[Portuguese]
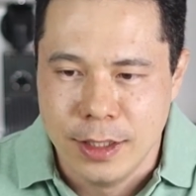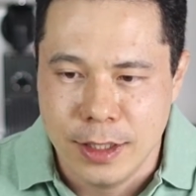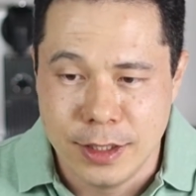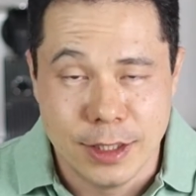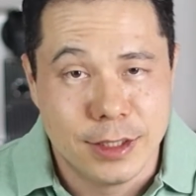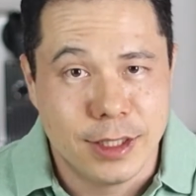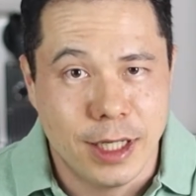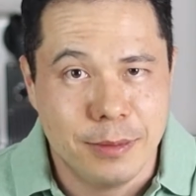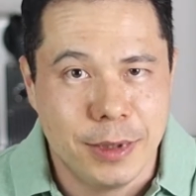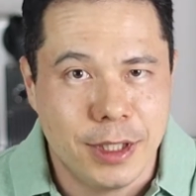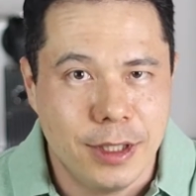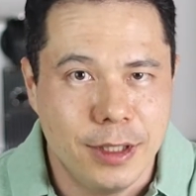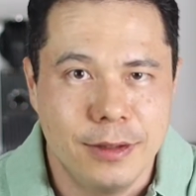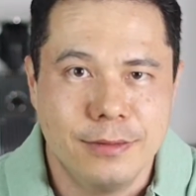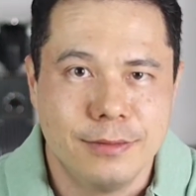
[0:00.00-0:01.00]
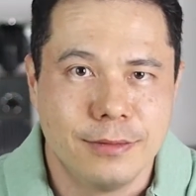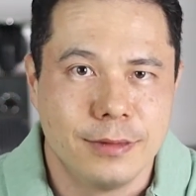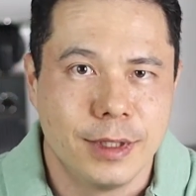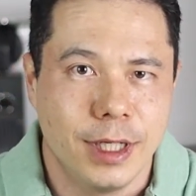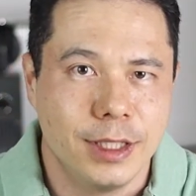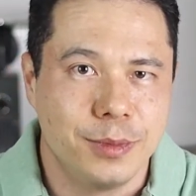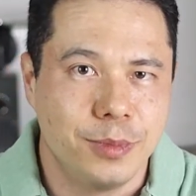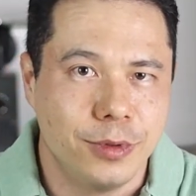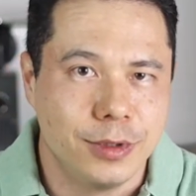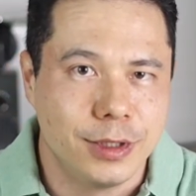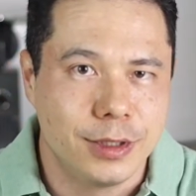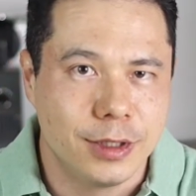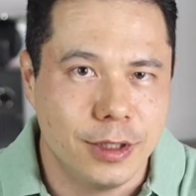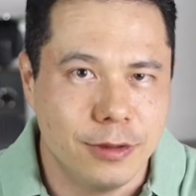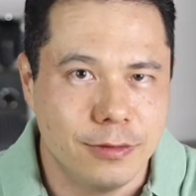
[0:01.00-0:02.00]
E a gente sabe que a
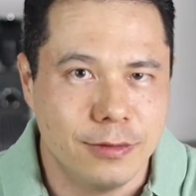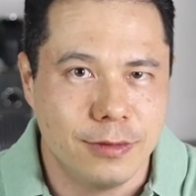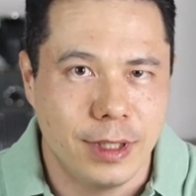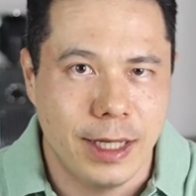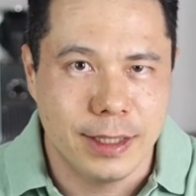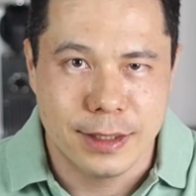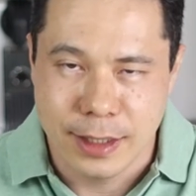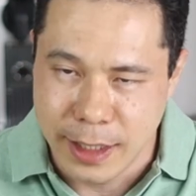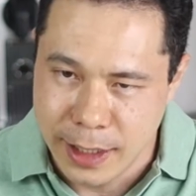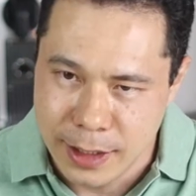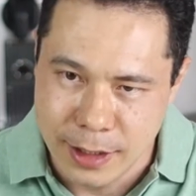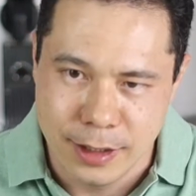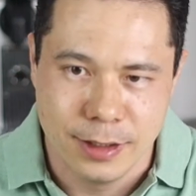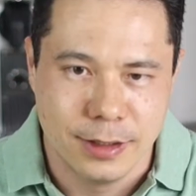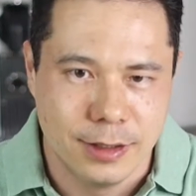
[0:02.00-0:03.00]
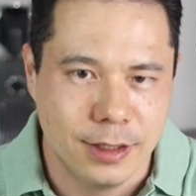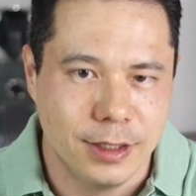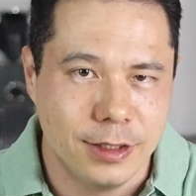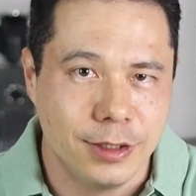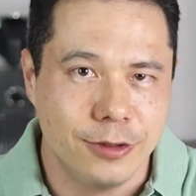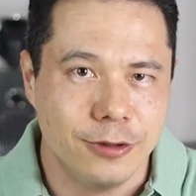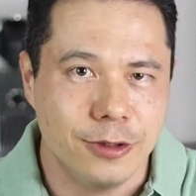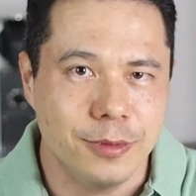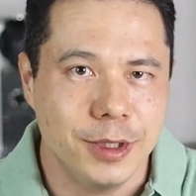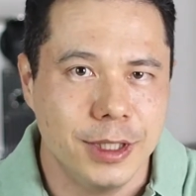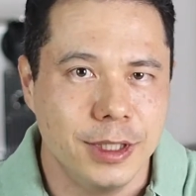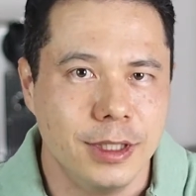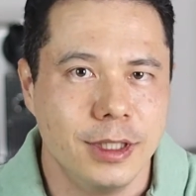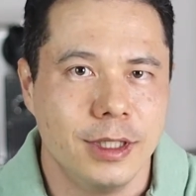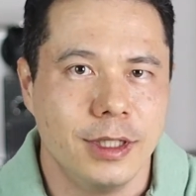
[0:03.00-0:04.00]
exposição à tela antes de
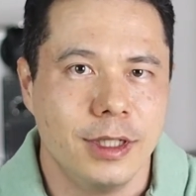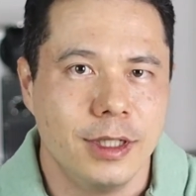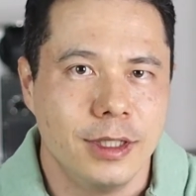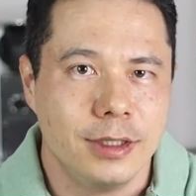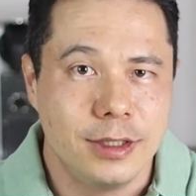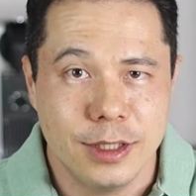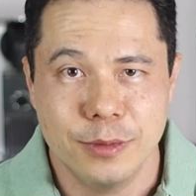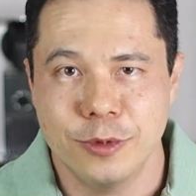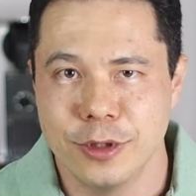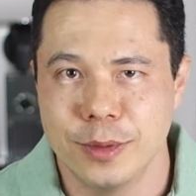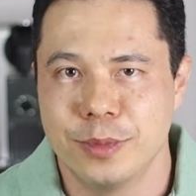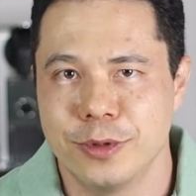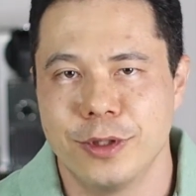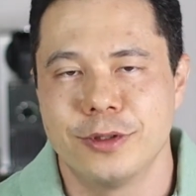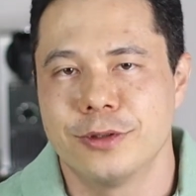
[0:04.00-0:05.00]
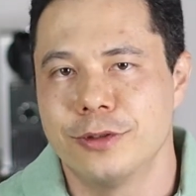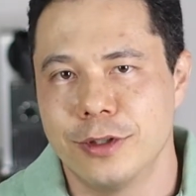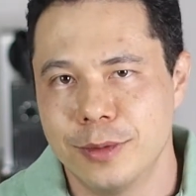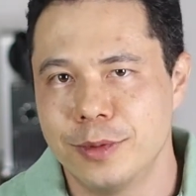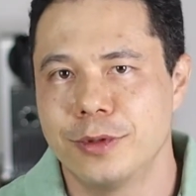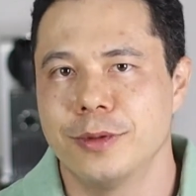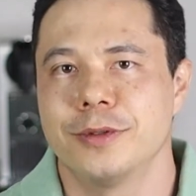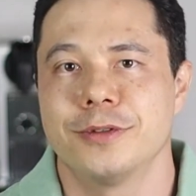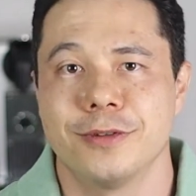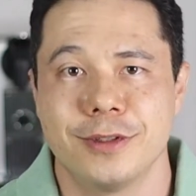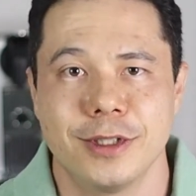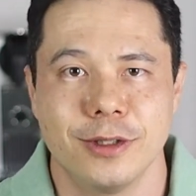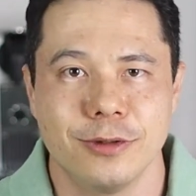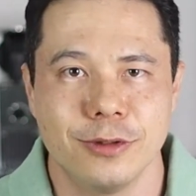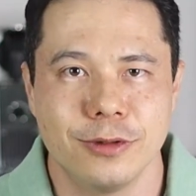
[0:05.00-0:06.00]
dormir simula para o nosso corpo como se
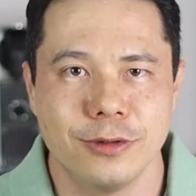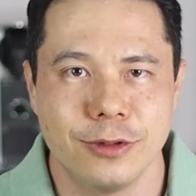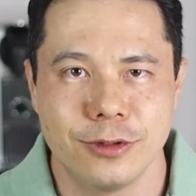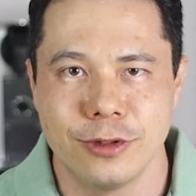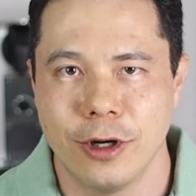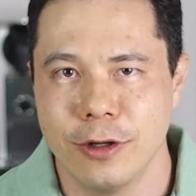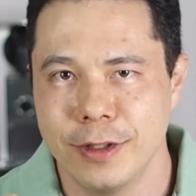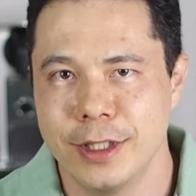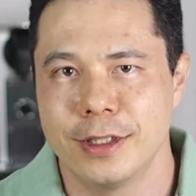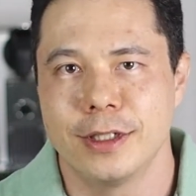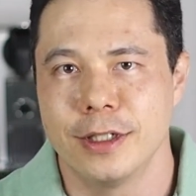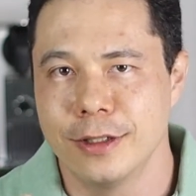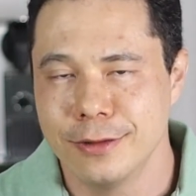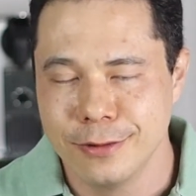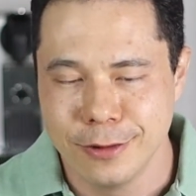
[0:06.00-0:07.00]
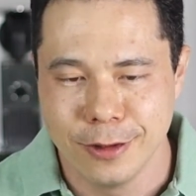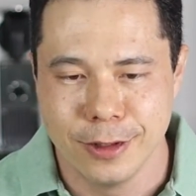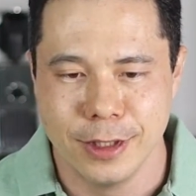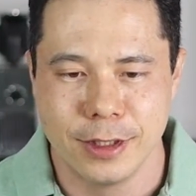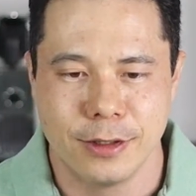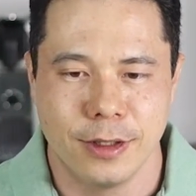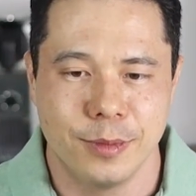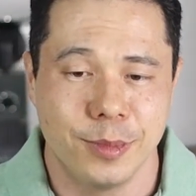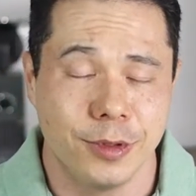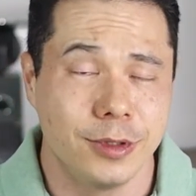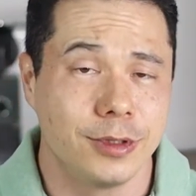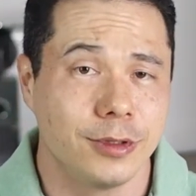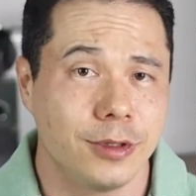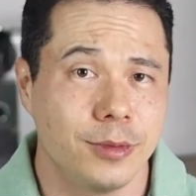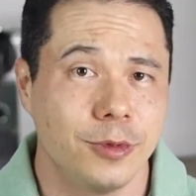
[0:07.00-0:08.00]
fosse a luz do sol entrando no olho. Então, a
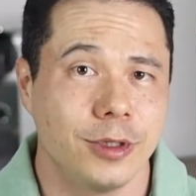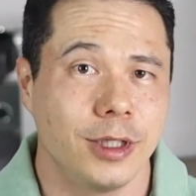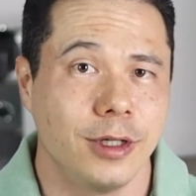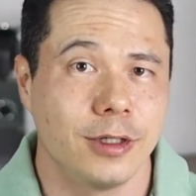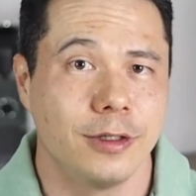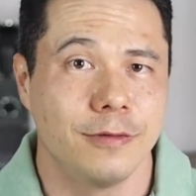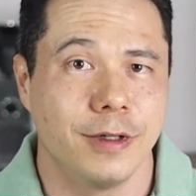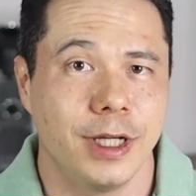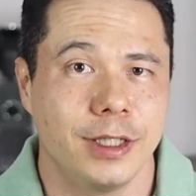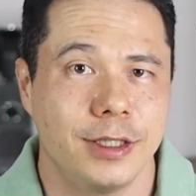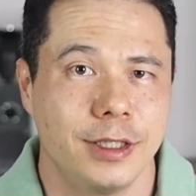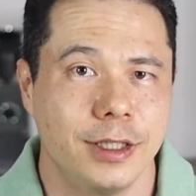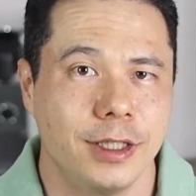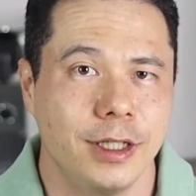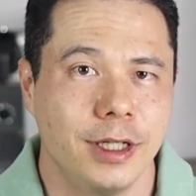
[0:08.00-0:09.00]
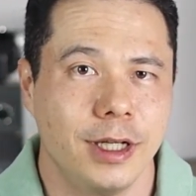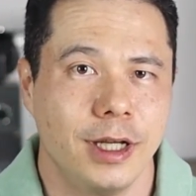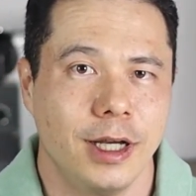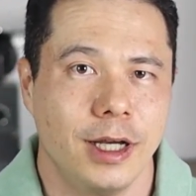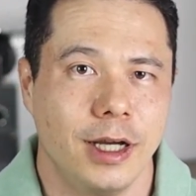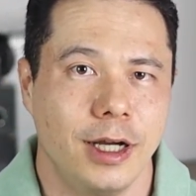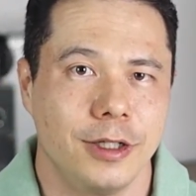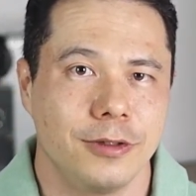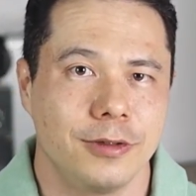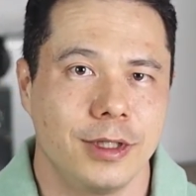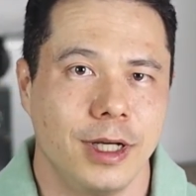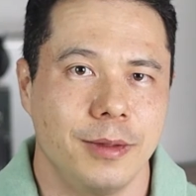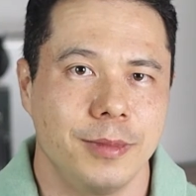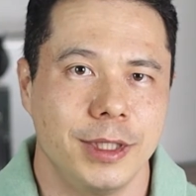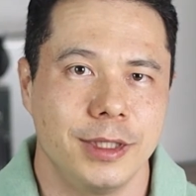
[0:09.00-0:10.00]
produção hormonal que vai te
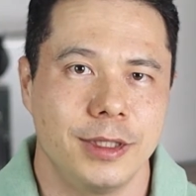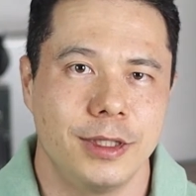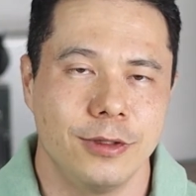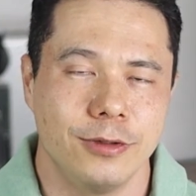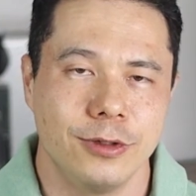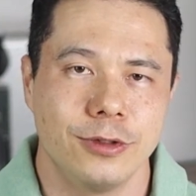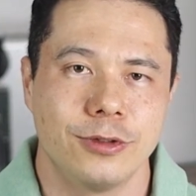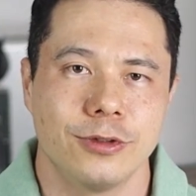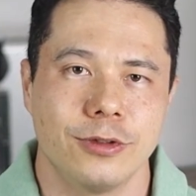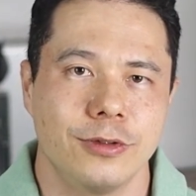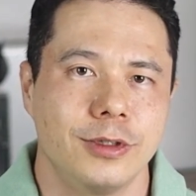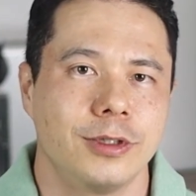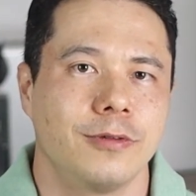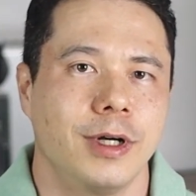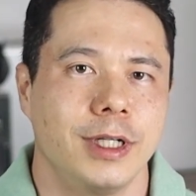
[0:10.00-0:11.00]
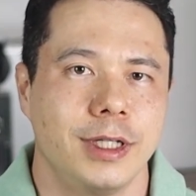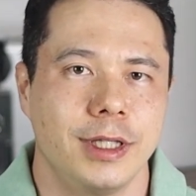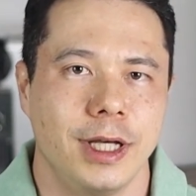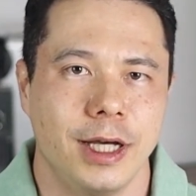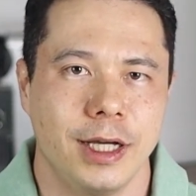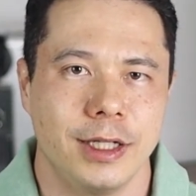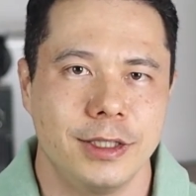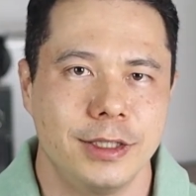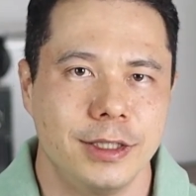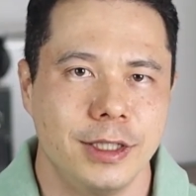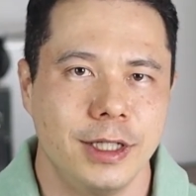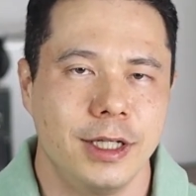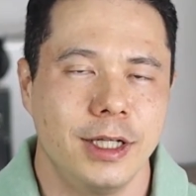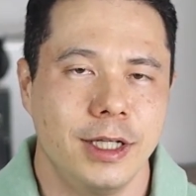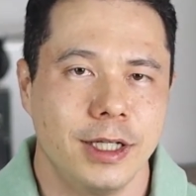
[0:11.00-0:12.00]
ajudar a manter um sono de
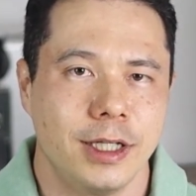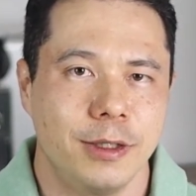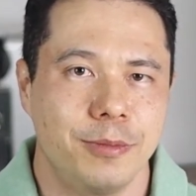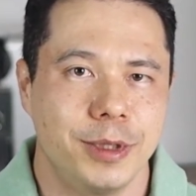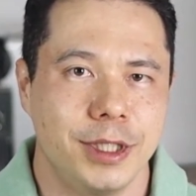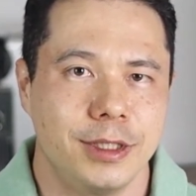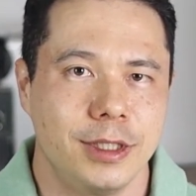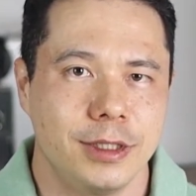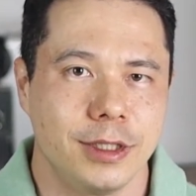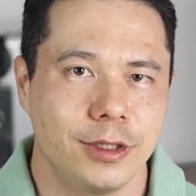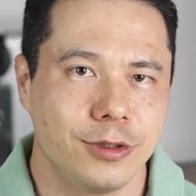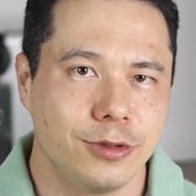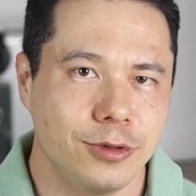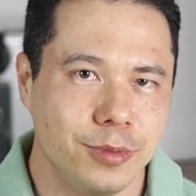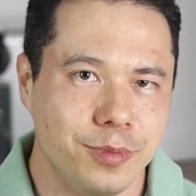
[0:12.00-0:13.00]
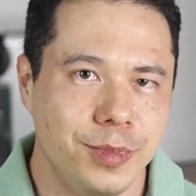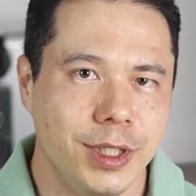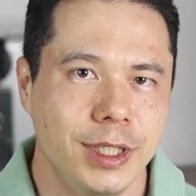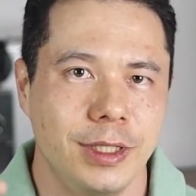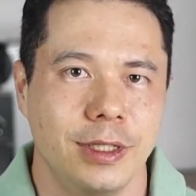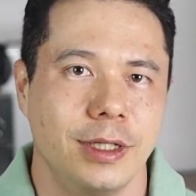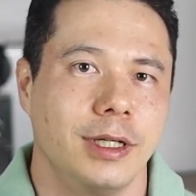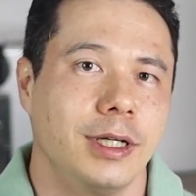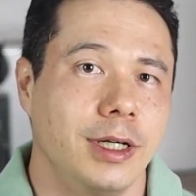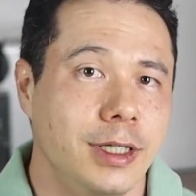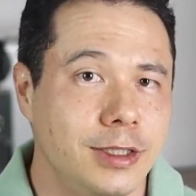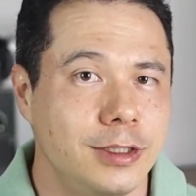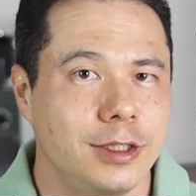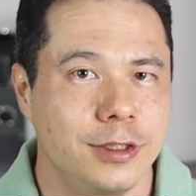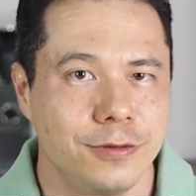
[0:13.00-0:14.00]
qualidade, que precisa subir
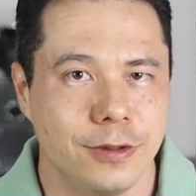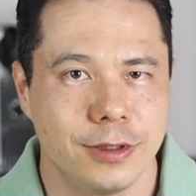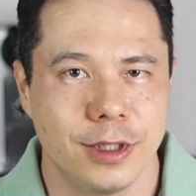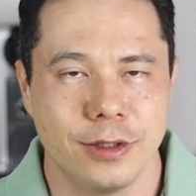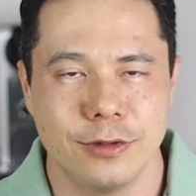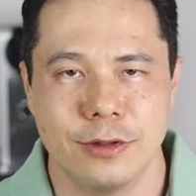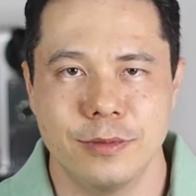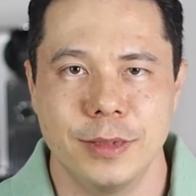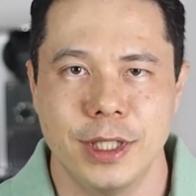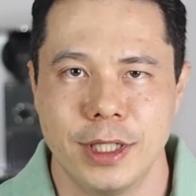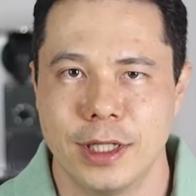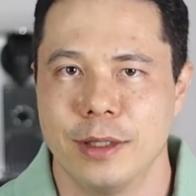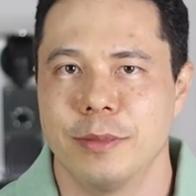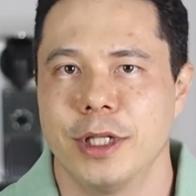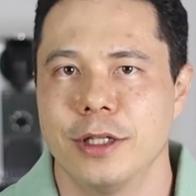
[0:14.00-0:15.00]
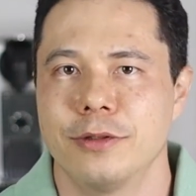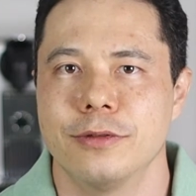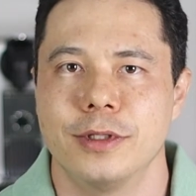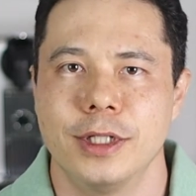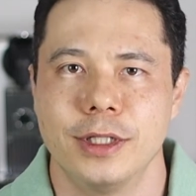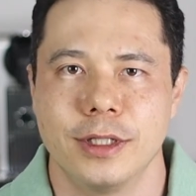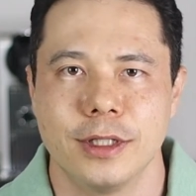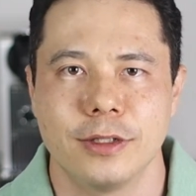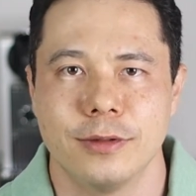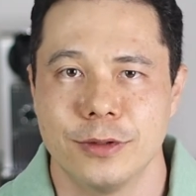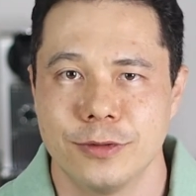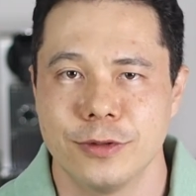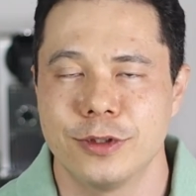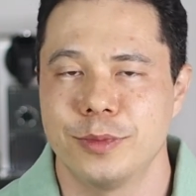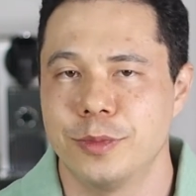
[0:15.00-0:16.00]
antes de você dormir, que é a melatonina, né,
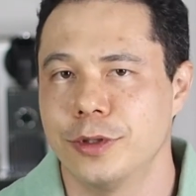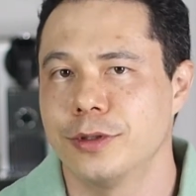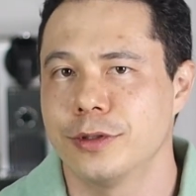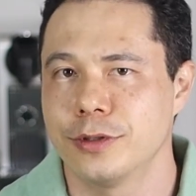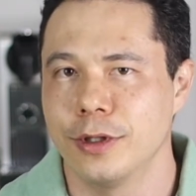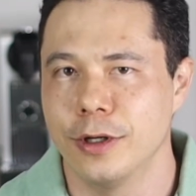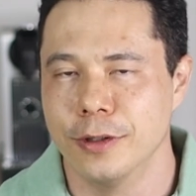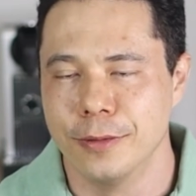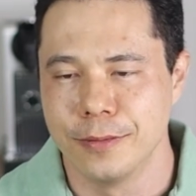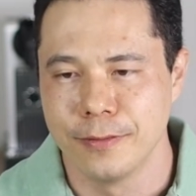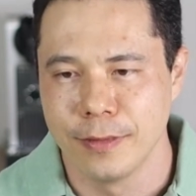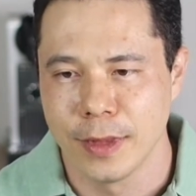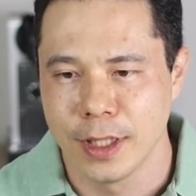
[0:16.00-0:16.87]
como se fosse pôr do sol.